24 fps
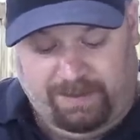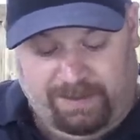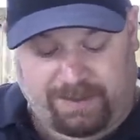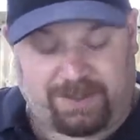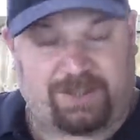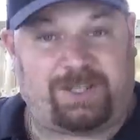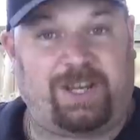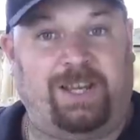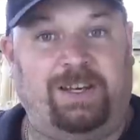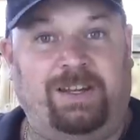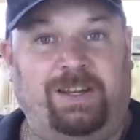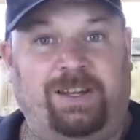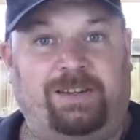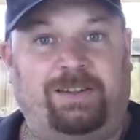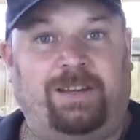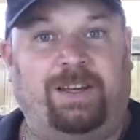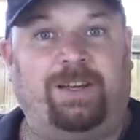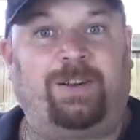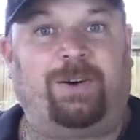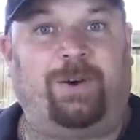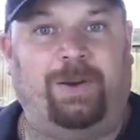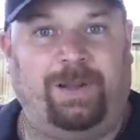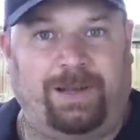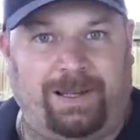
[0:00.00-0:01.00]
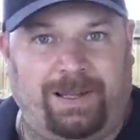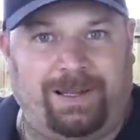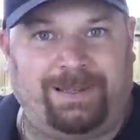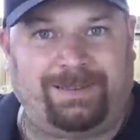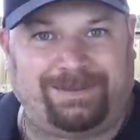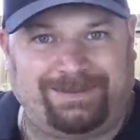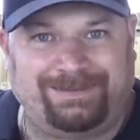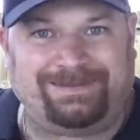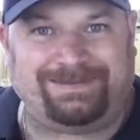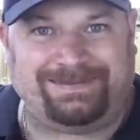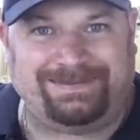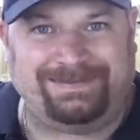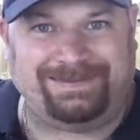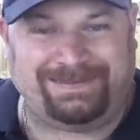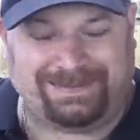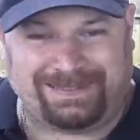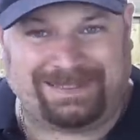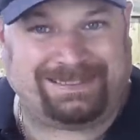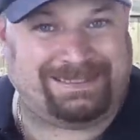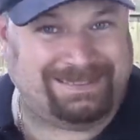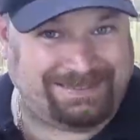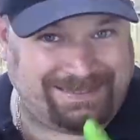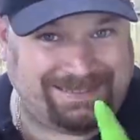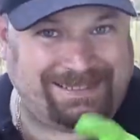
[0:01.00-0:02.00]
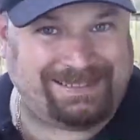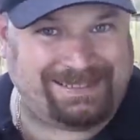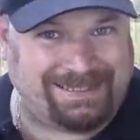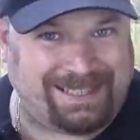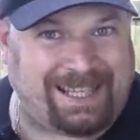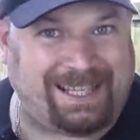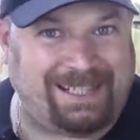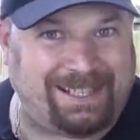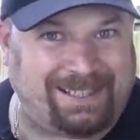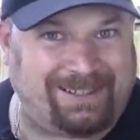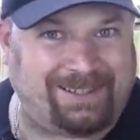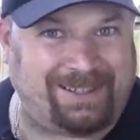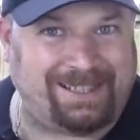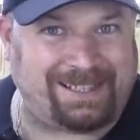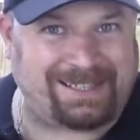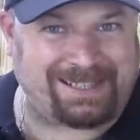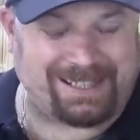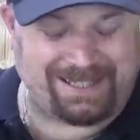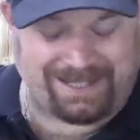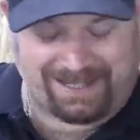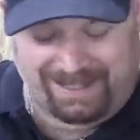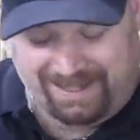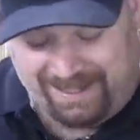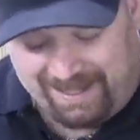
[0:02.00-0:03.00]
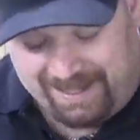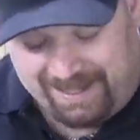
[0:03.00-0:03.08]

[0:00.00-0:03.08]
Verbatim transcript: Jennys Keule. Hm? Deine Keule, Jenny.